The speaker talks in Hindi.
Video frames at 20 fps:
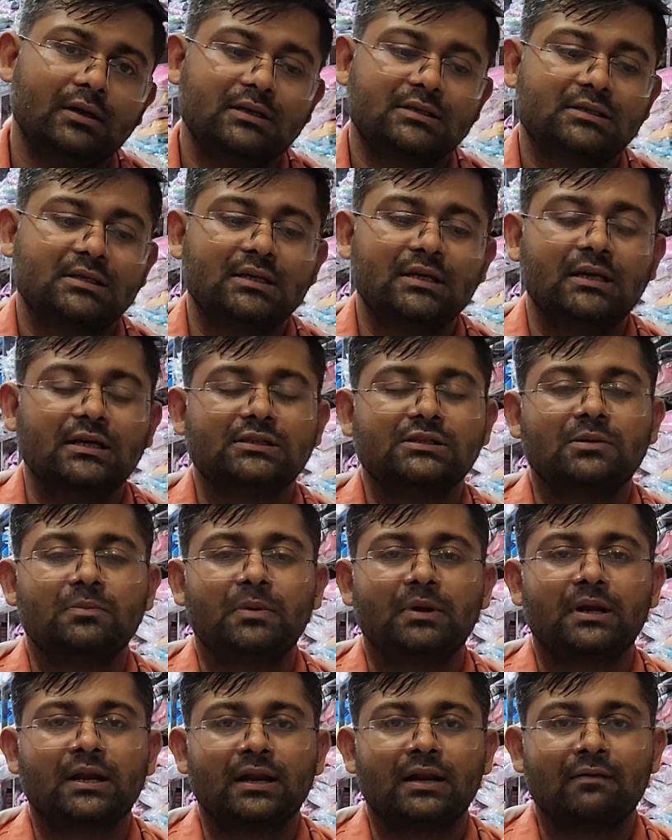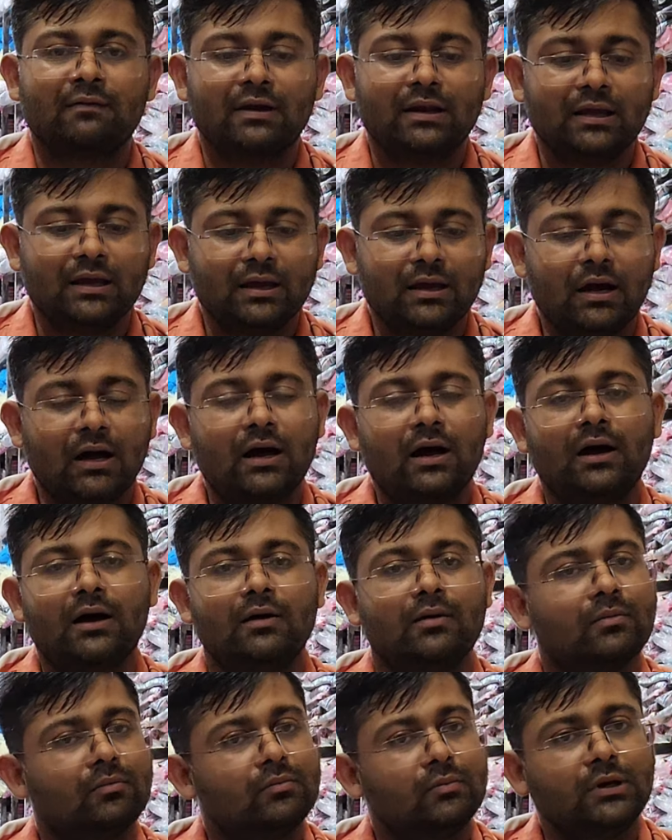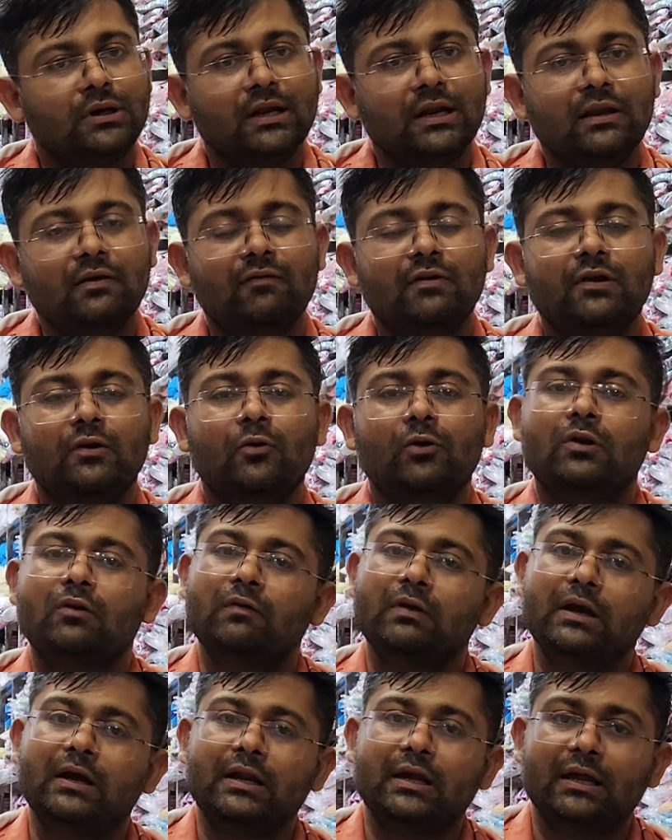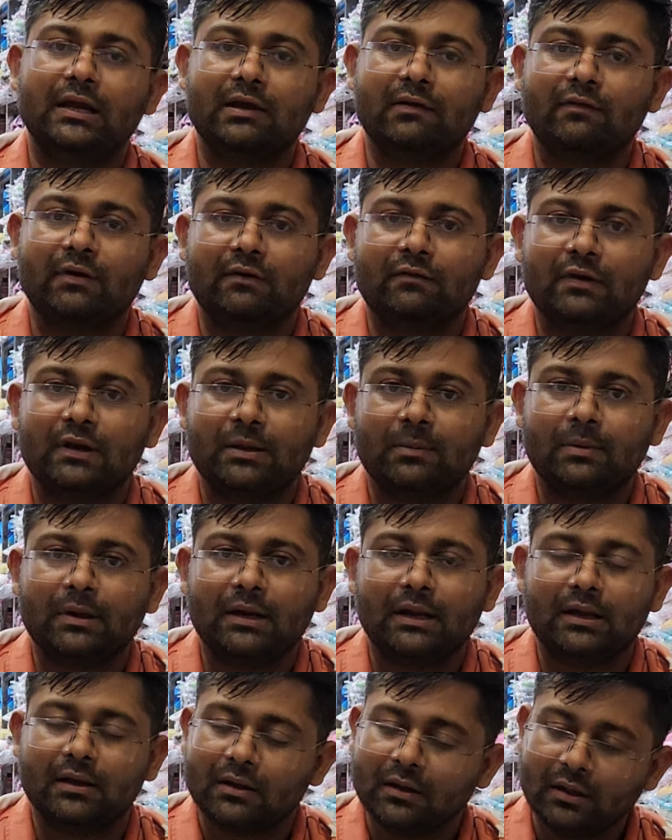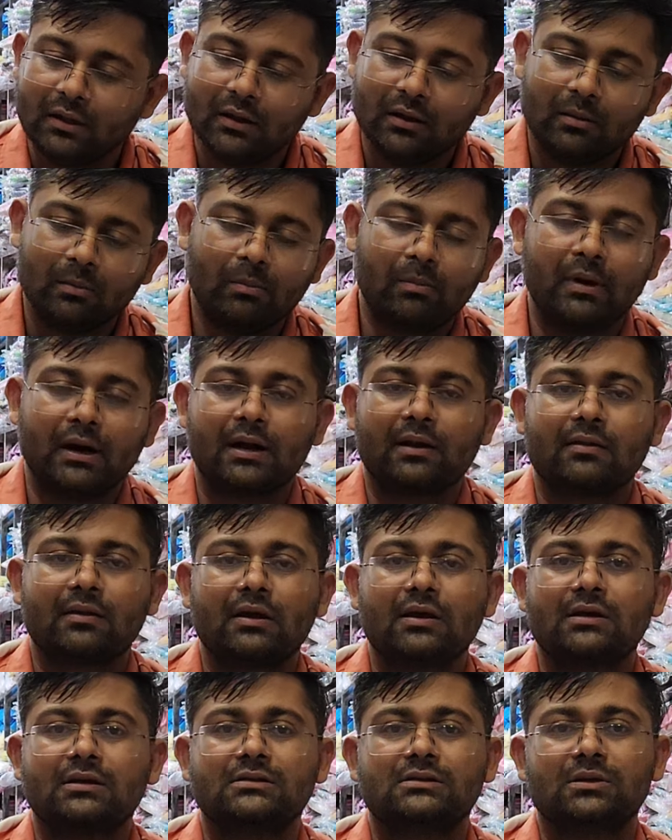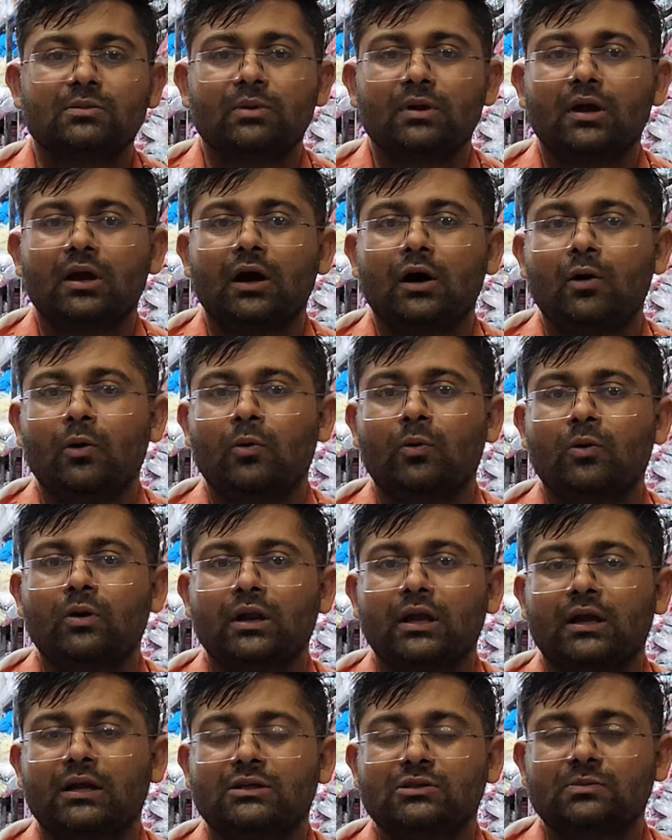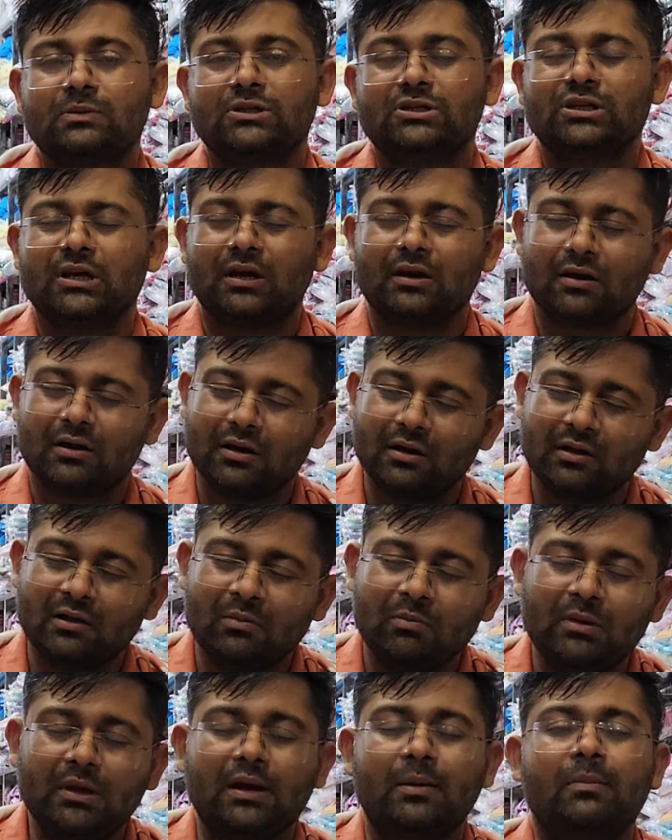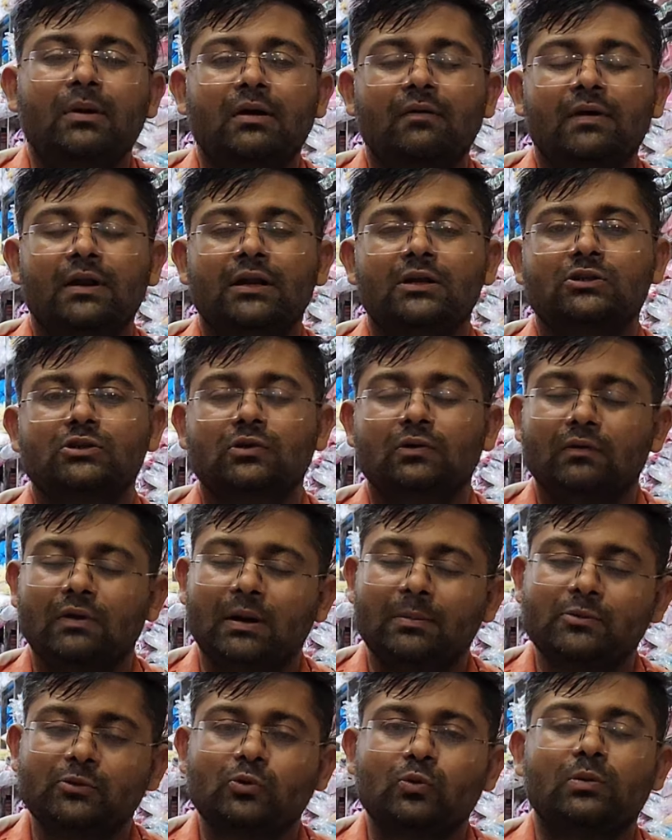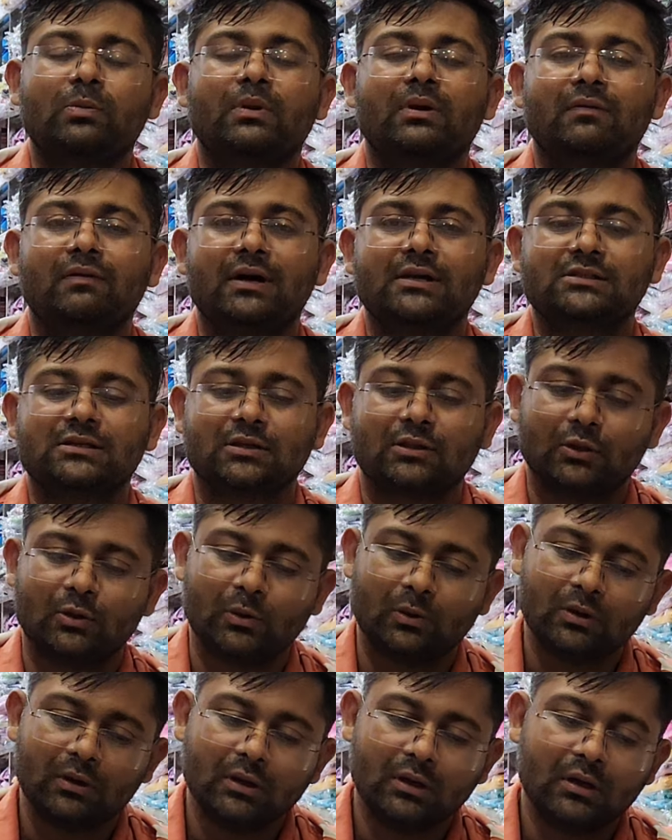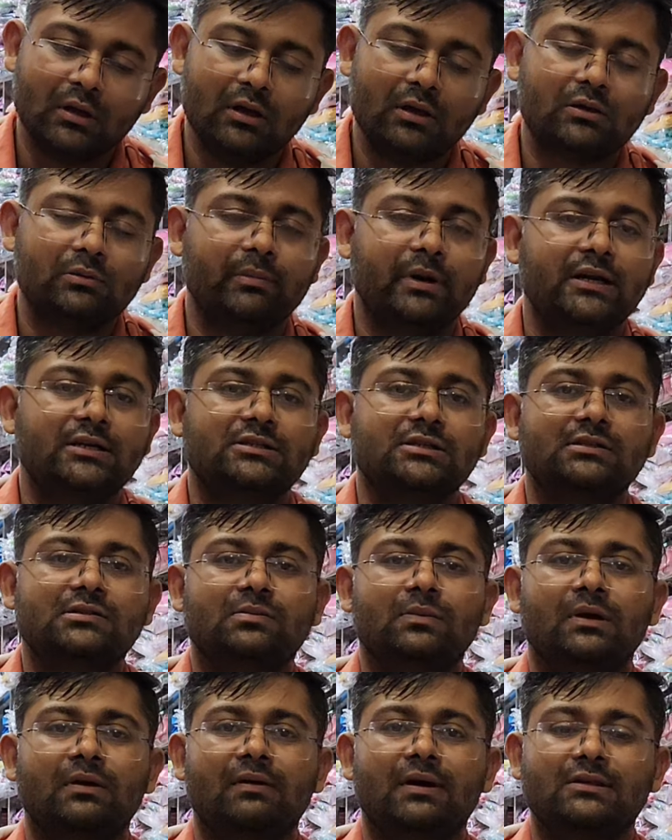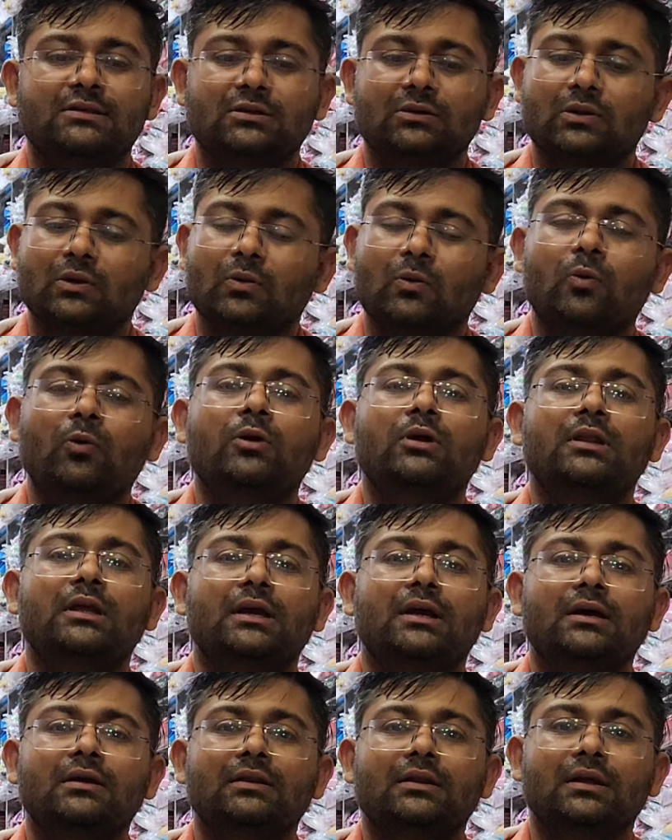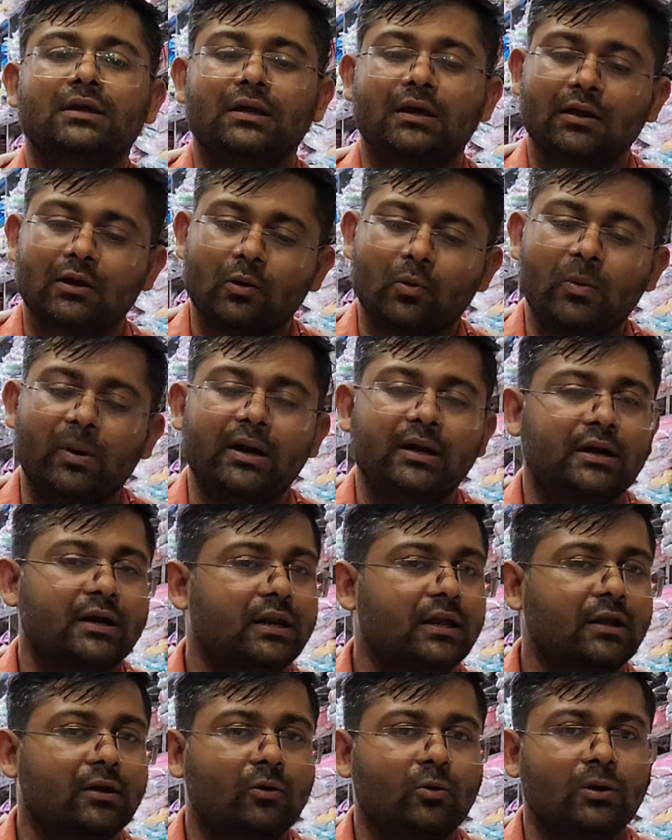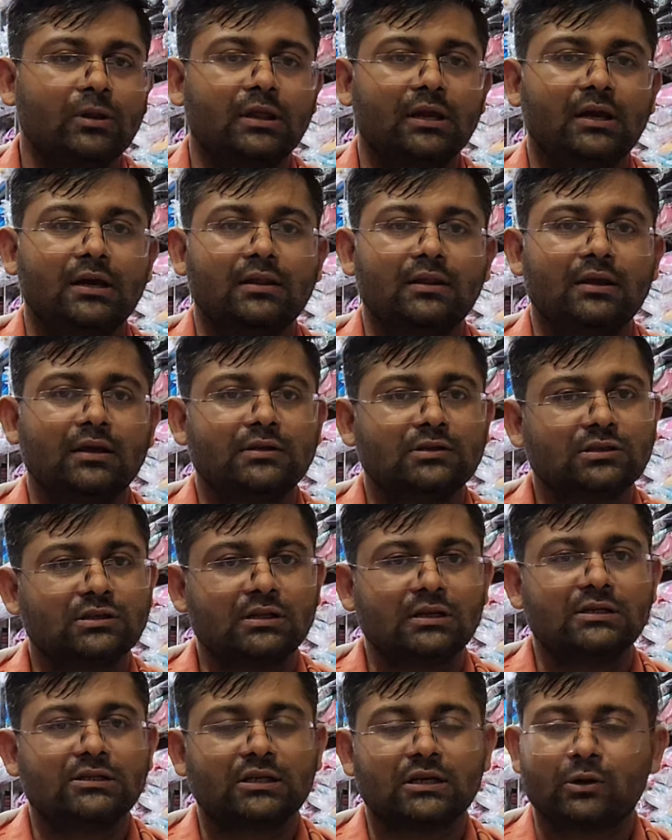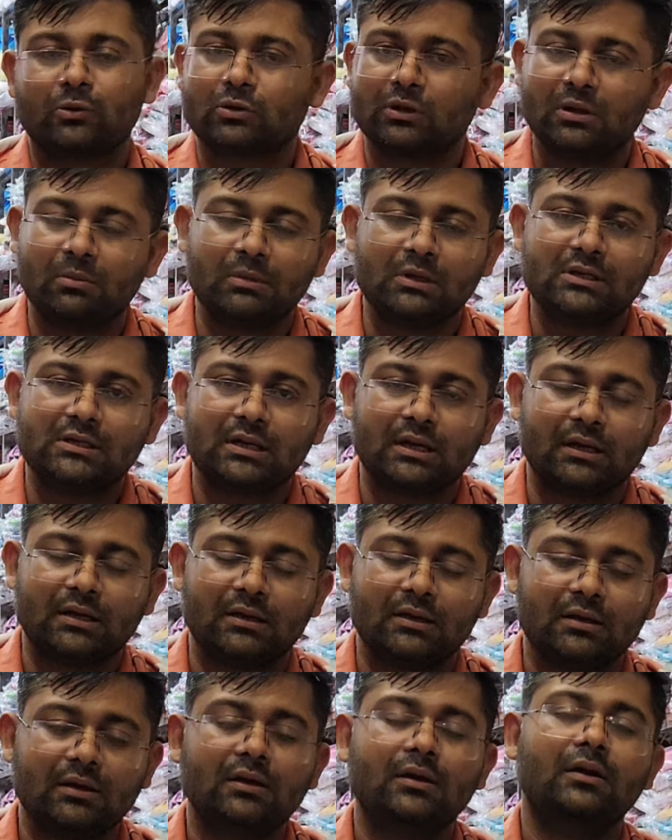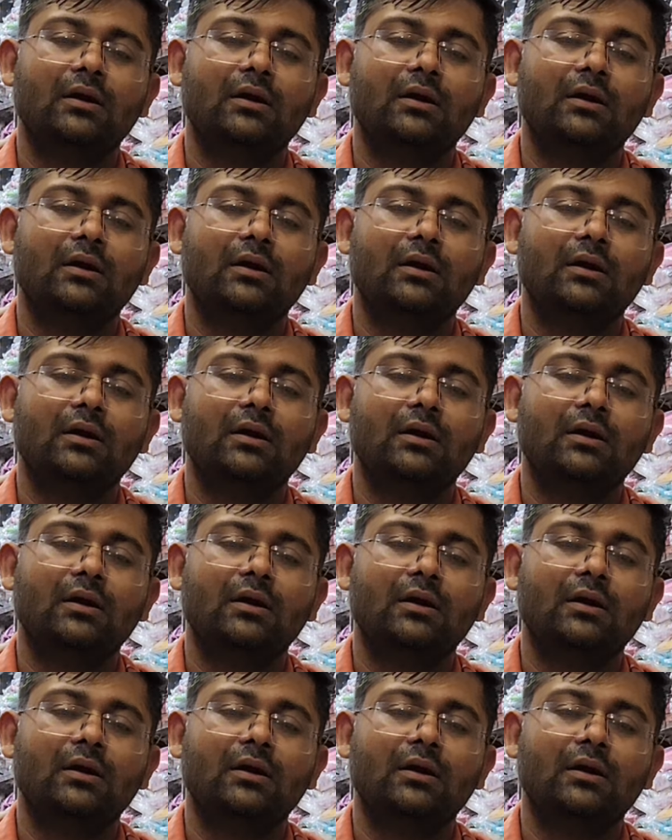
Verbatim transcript: इसकी ये शिपिंग आने वाली है हाँ डिलीवरी ऑल ओवर इंडिया अवेलेबल है भारत के किसी भी गाँव कोने कस्बे शहर कहीं भी आप मंगवाना चाहो आप सूट मंगवा सकते हो बेडशीट्स मंगवा सकते हो कोई दिक्कत नहीं है क्वांटिटी की कोई दिक्कत नहीं है जितनी चाहिए उतनी मिल जाएगी